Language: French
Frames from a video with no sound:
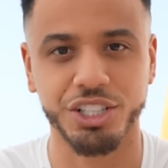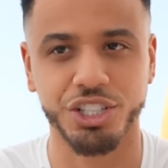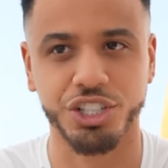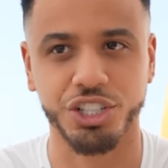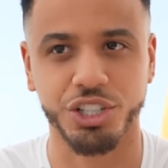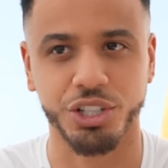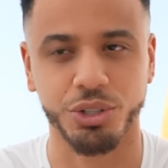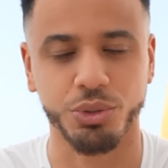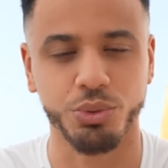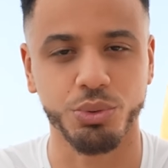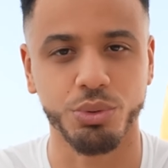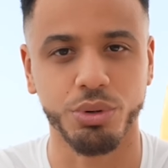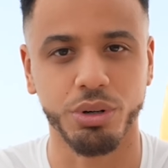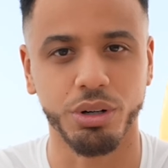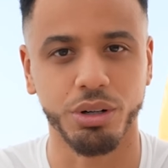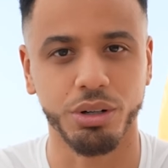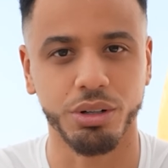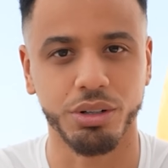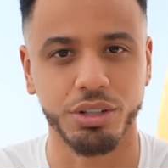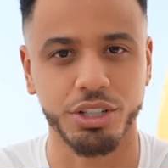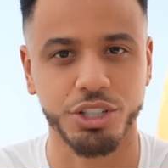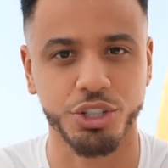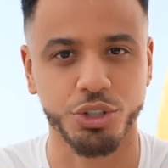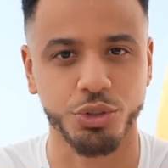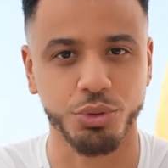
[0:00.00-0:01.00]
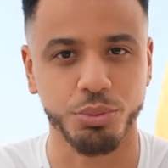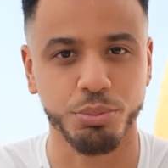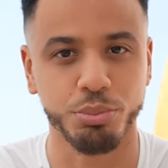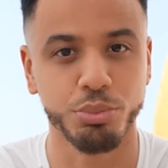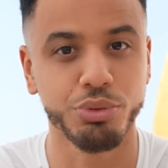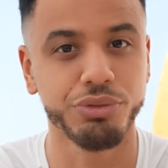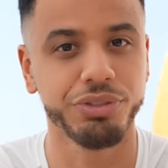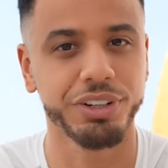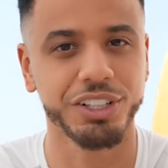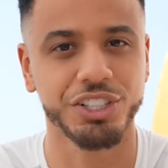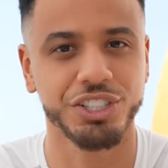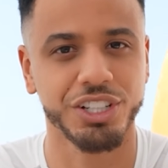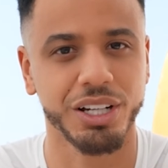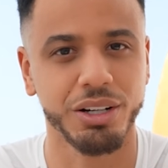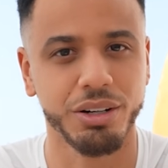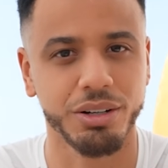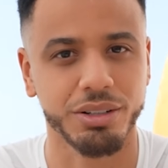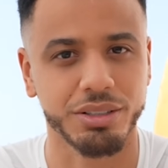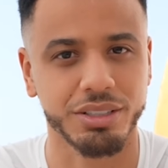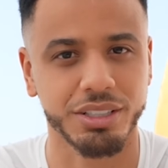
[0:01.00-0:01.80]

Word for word: j'ai eu, euh, eu une bouffée de chaleur.